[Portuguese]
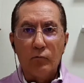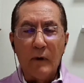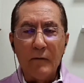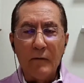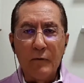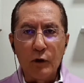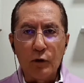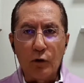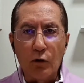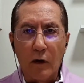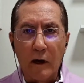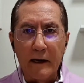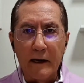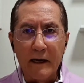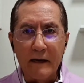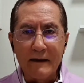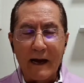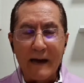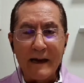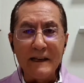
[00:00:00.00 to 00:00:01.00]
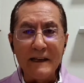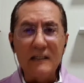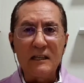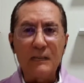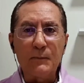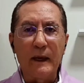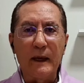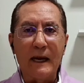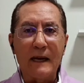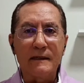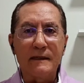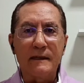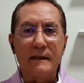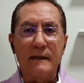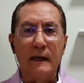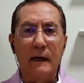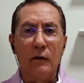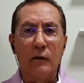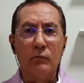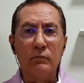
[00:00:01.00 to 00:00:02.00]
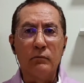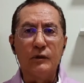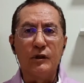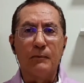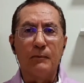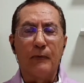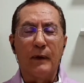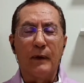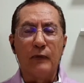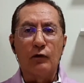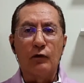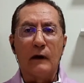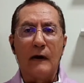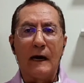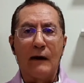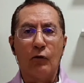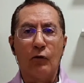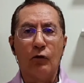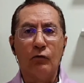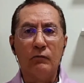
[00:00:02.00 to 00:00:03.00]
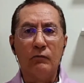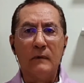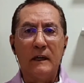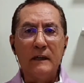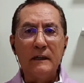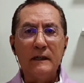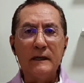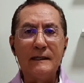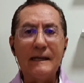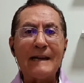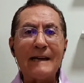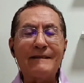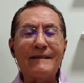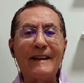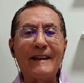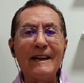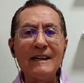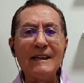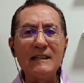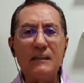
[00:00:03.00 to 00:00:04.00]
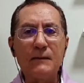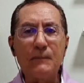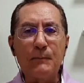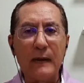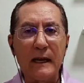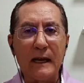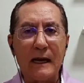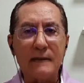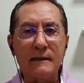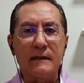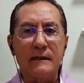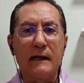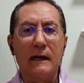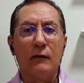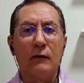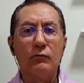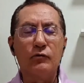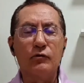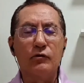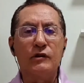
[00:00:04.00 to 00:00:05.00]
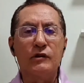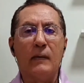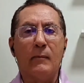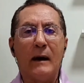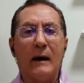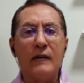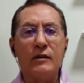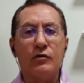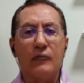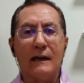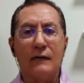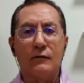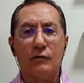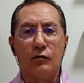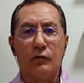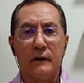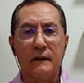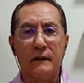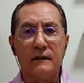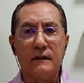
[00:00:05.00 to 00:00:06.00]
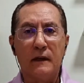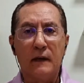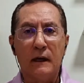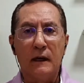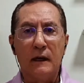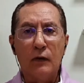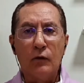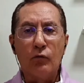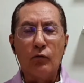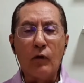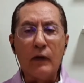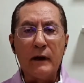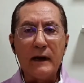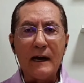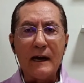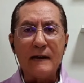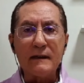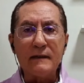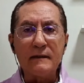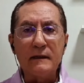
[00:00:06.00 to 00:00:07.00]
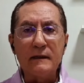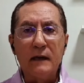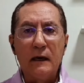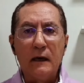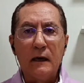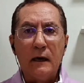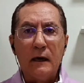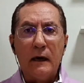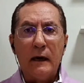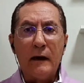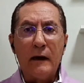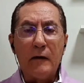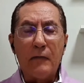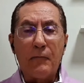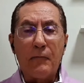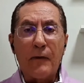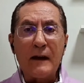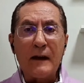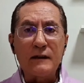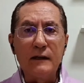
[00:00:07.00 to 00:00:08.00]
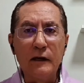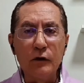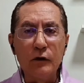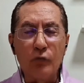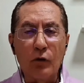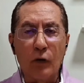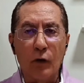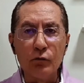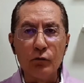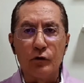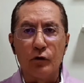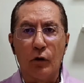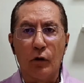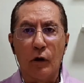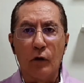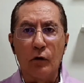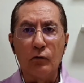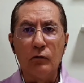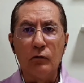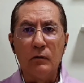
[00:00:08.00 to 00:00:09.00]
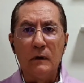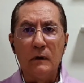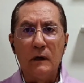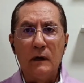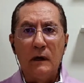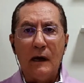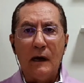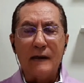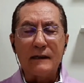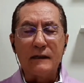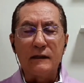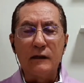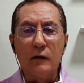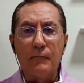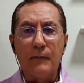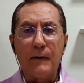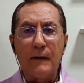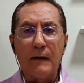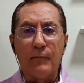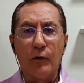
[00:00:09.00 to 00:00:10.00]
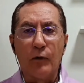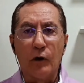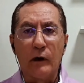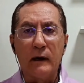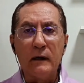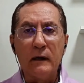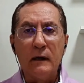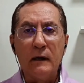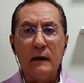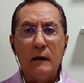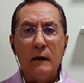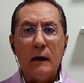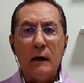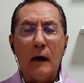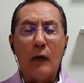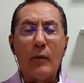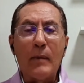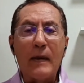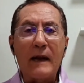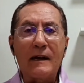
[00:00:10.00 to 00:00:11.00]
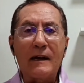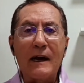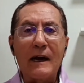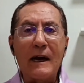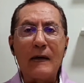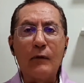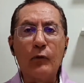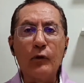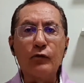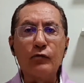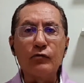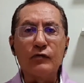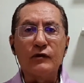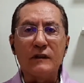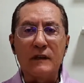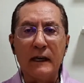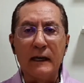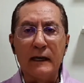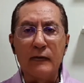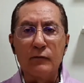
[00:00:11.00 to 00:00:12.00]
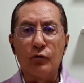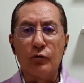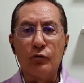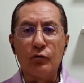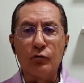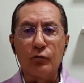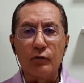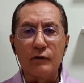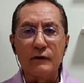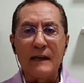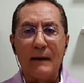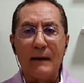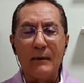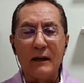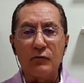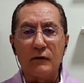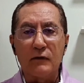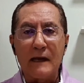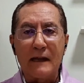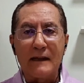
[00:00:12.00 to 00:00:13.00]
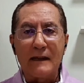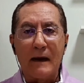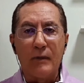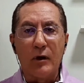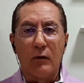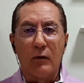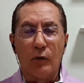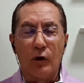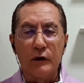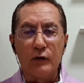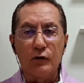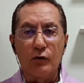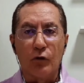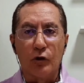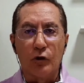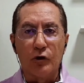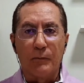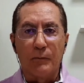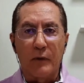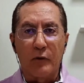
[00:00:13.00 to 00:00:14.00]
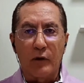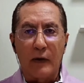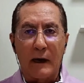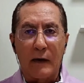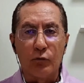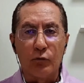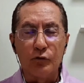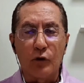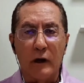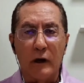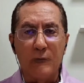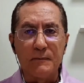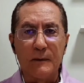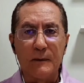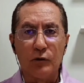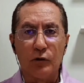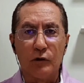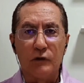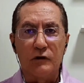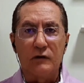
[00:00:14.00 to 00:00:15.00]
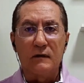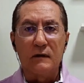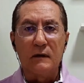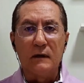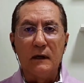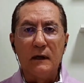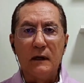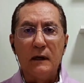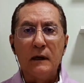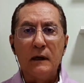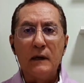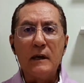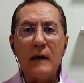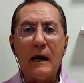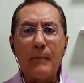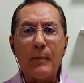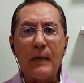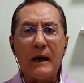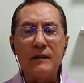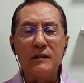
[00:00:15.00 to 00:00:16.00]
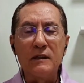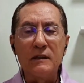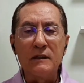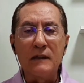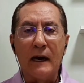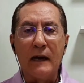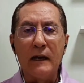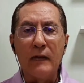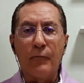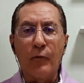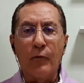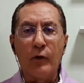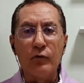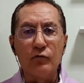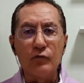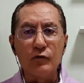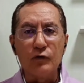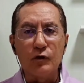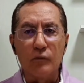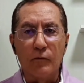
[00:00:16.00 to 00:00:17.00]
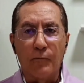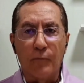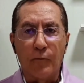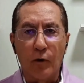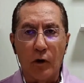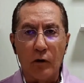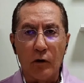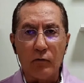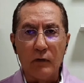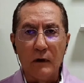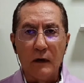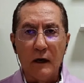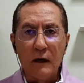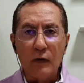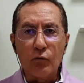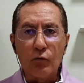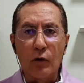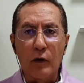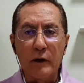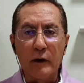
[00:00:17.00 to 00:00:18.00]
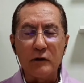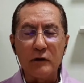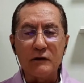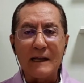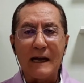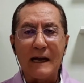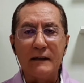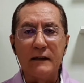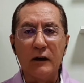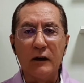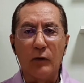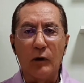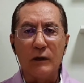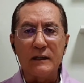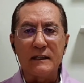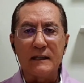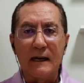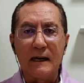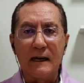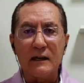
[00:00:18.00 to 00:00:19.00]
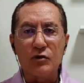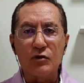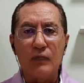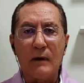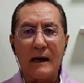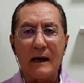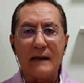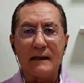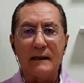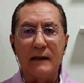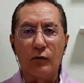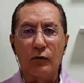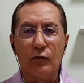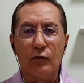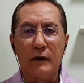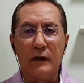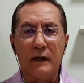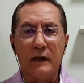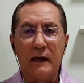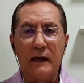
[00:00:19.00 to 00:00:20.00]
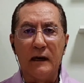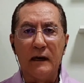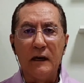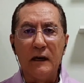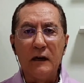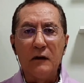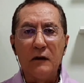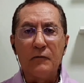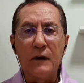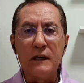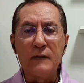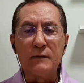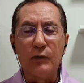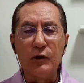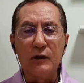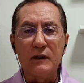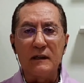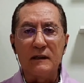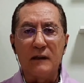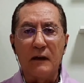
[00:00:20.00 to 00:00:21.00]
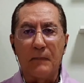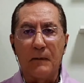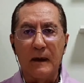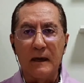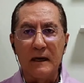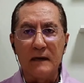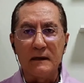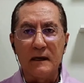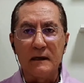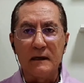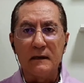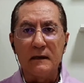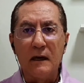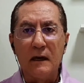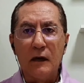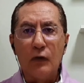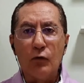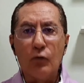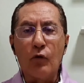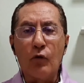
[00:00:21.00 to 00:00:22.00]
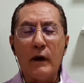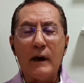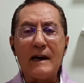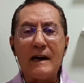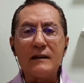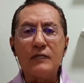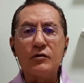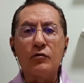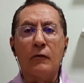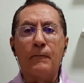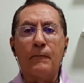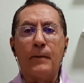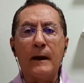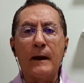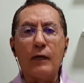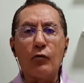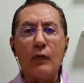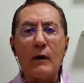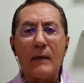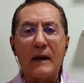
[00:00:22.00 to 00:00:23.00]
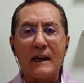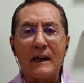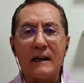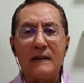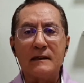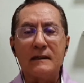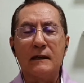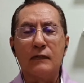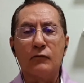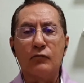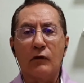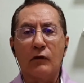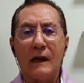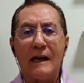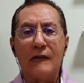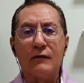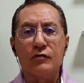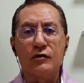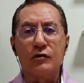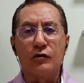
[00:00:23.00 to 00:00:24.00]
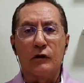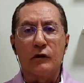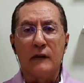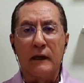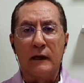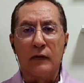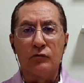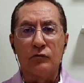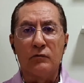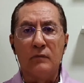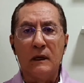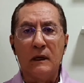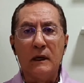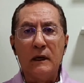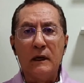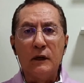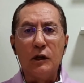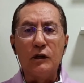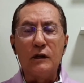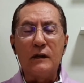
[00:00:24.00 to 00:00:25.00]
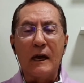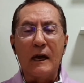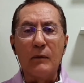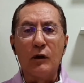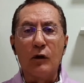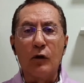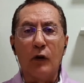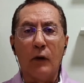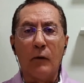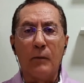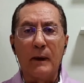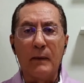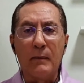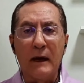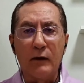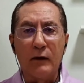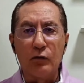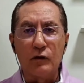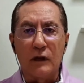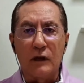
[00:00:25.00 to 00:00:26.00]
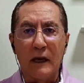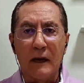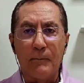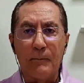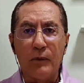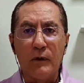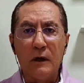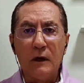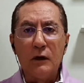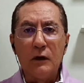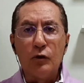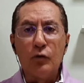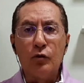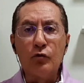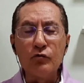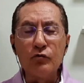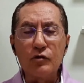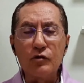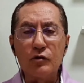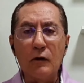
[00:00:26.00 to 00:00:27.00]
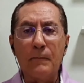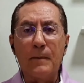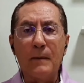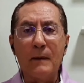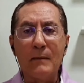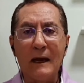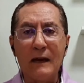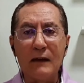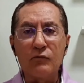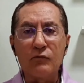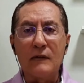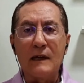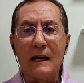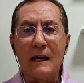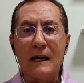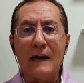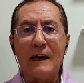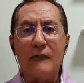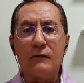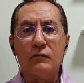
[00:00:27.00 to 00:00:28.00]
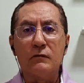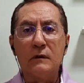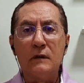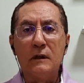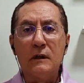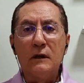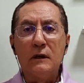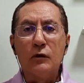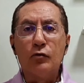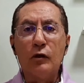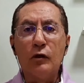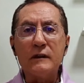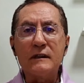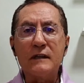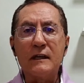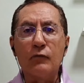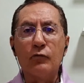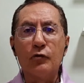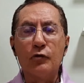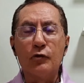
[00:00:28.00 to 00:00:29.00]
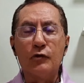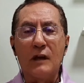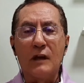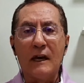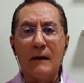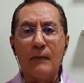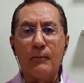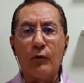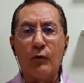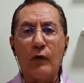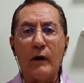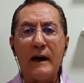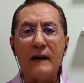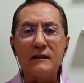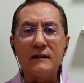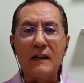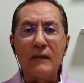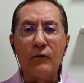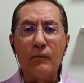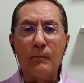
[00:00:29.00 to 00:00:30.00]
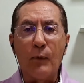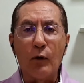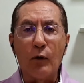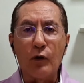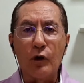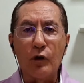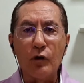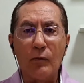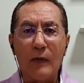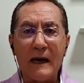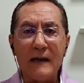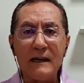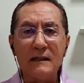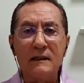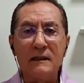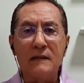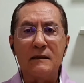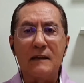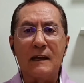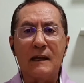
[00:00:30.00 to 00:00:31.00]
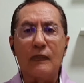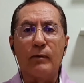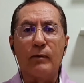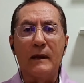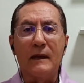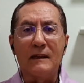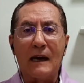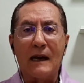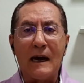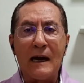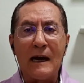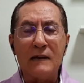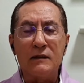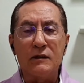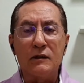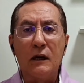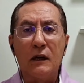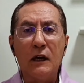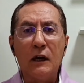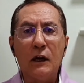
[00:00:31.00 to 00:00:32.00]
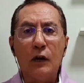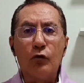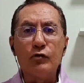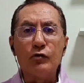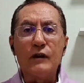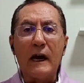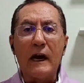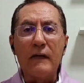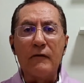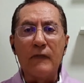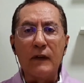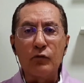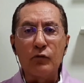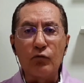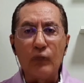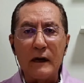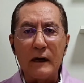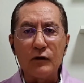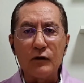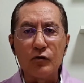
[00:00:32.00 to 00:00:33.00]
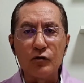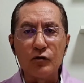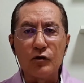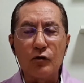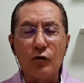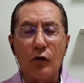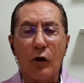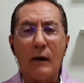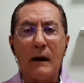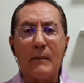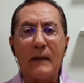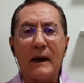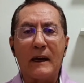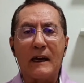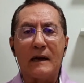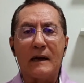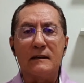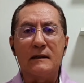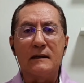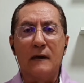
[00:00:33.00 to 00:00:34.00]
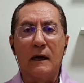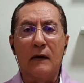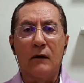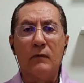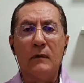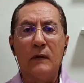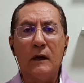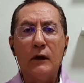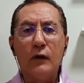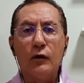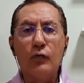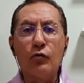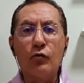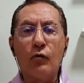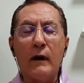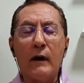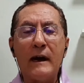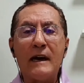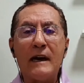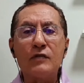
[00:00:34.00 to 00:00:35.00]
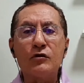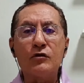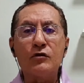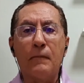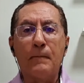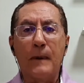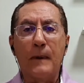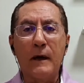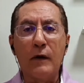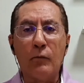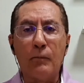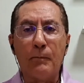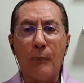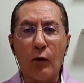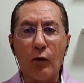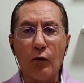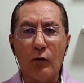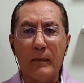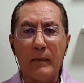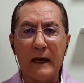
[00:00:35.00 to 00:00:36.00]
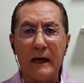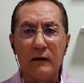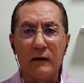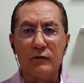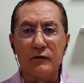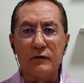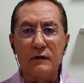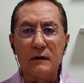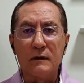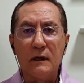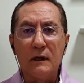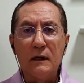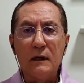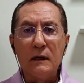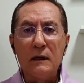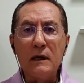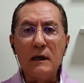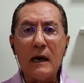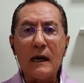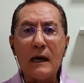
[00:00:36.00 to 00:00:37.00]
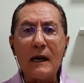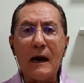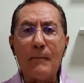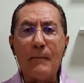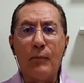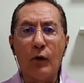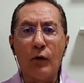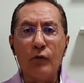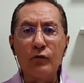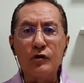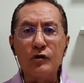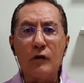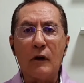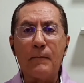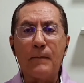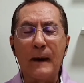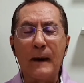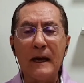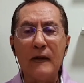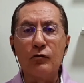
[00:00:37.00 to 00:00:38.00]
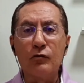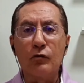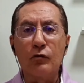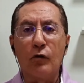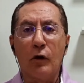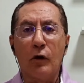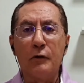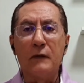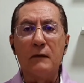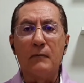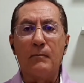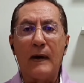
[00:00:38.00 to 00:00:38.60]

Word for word: Uma vitória da inspiração de Pedro Raul, e da transpiração dos demais jogadores. O Goiás é, facilitou o jogo a seu favor ao marcar muito cedo, num cruzamento da W Belmonte, o gol do Pedro Raul, dois minutos. E a partida aí foi um sufoco. goleiro Tadeu mostrando a sua categoria, fez muitas defesas. O Goiás sofreu com a marcação do lado do Soteudo e terminou o primeiro tempo num sofrimento danado. No segundo tempo, o Goiás teve um pouquinho mais de tranquilidade, o Jair Ventura ajustou a marcação e o Goiás sofreu um pouco menos. E acabou sofrendo o gol